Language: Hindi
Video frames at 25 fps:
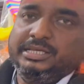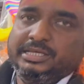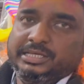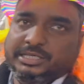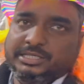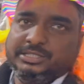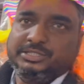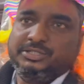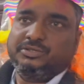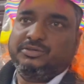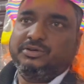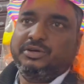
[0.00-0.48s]

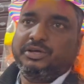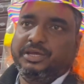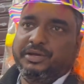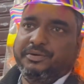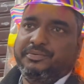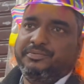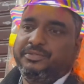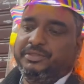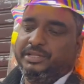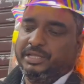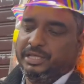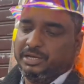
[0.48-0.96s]
किसी को
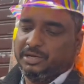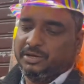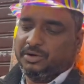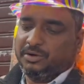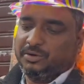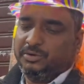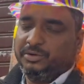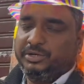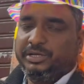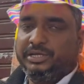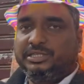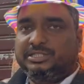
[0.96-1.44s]
गिफ्ट देना
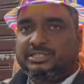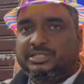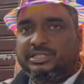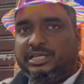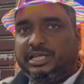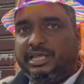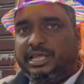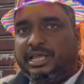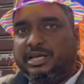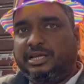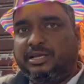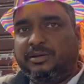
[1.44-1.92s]
हो इसी
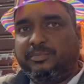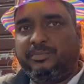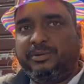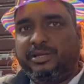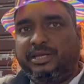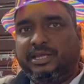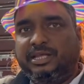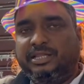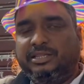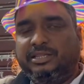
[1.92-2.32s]
एक डब्बे के